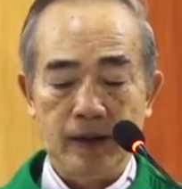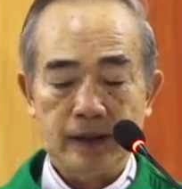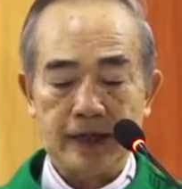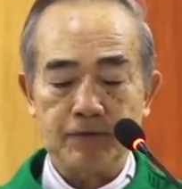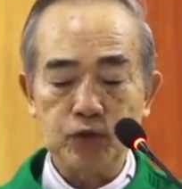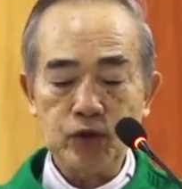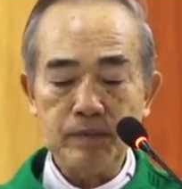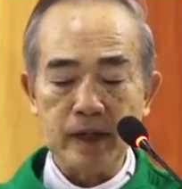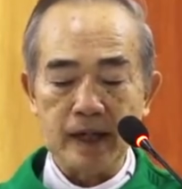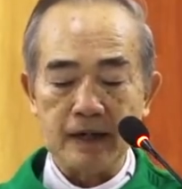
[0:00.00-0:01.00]
thật vui
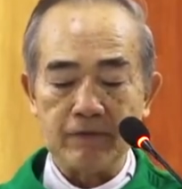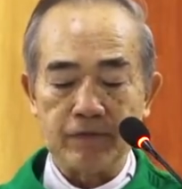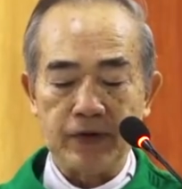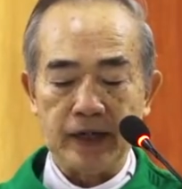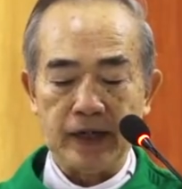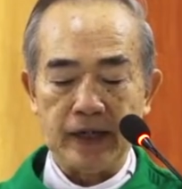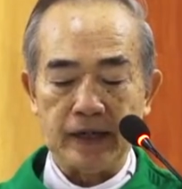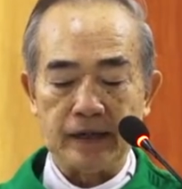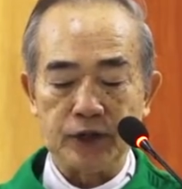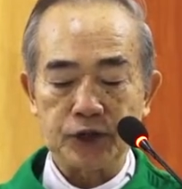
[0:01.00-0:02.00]
mừng vì
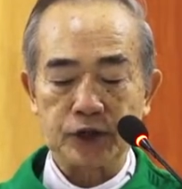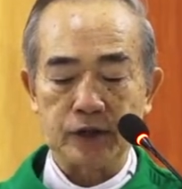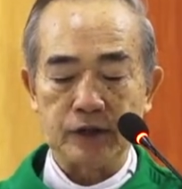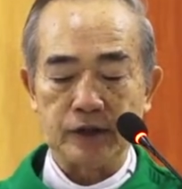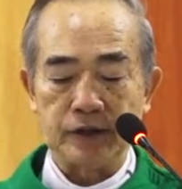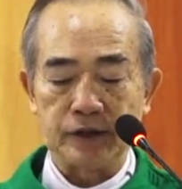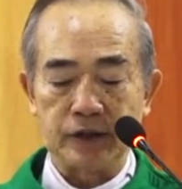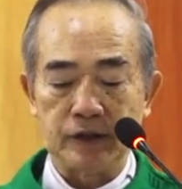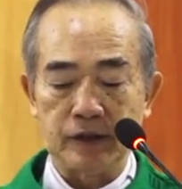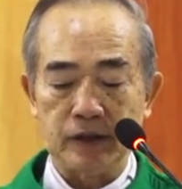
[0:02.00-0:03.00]
những sự
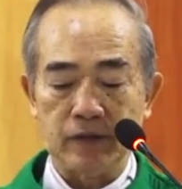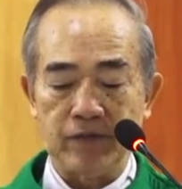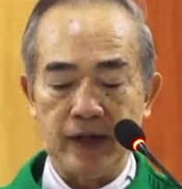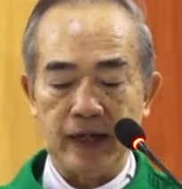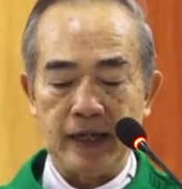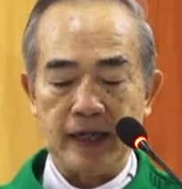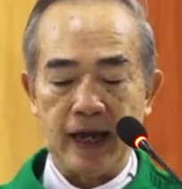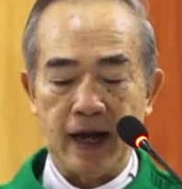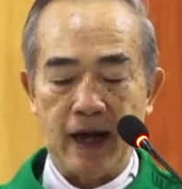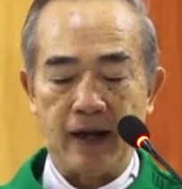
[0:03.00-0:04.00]
giữ vì
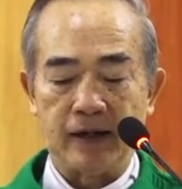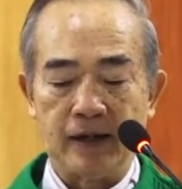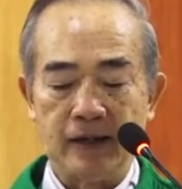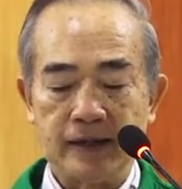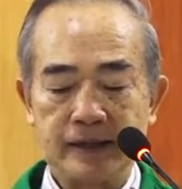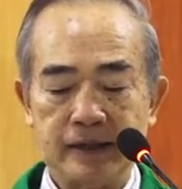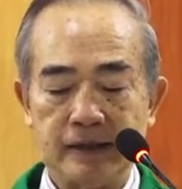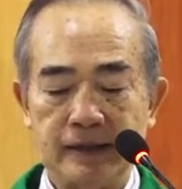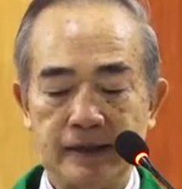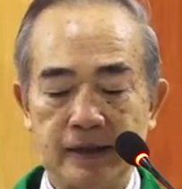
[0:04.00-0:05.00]
nhờ
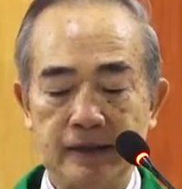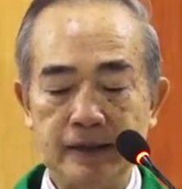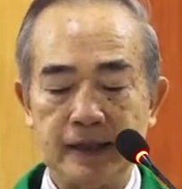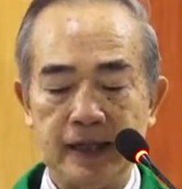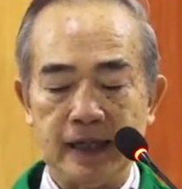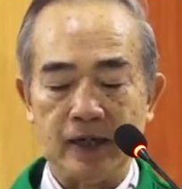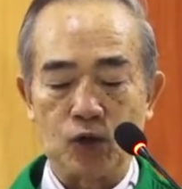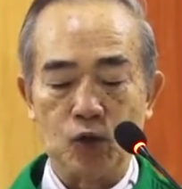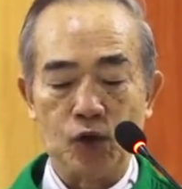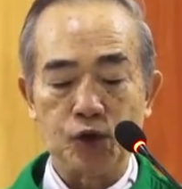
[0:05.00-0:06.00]
sự giữ gìn
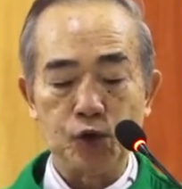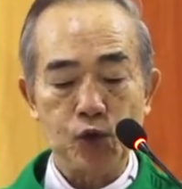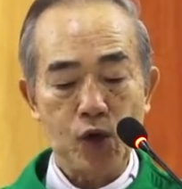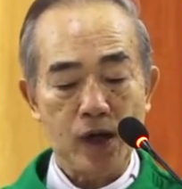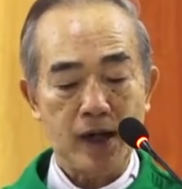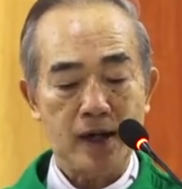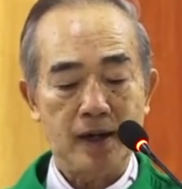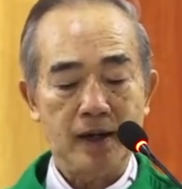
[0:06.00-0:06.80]
của Chúa